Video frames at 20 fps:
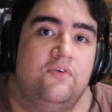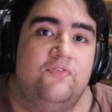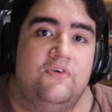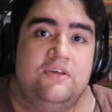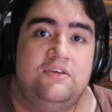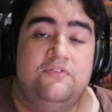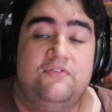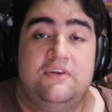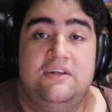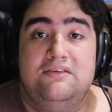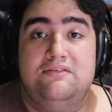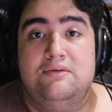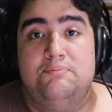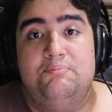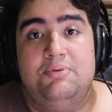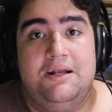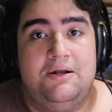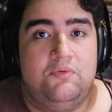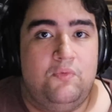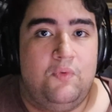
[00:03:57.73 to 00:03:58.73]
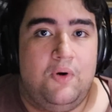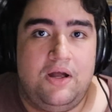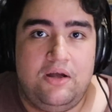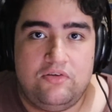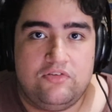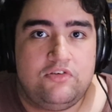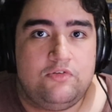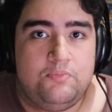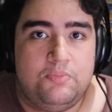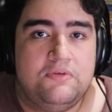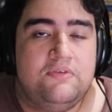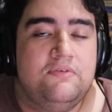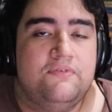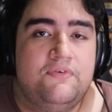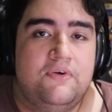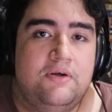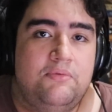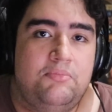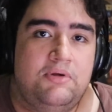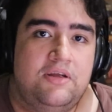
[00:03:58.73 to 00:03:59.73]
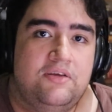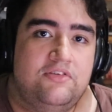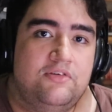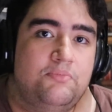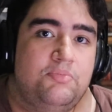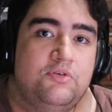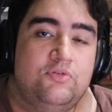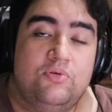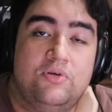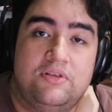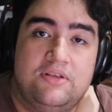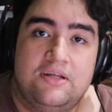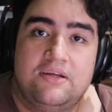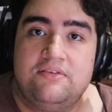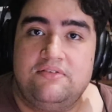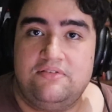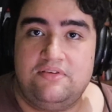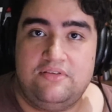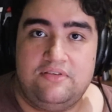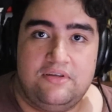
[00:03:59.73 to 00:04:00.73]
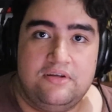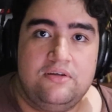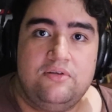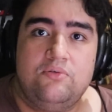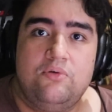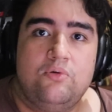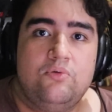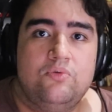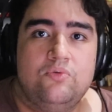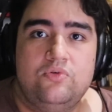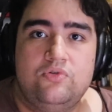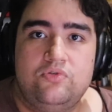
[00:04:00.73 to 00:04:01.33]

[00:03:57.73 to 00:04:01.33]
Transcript: O que faz diferença é para Riot especificamente. A pessoa está se dando ao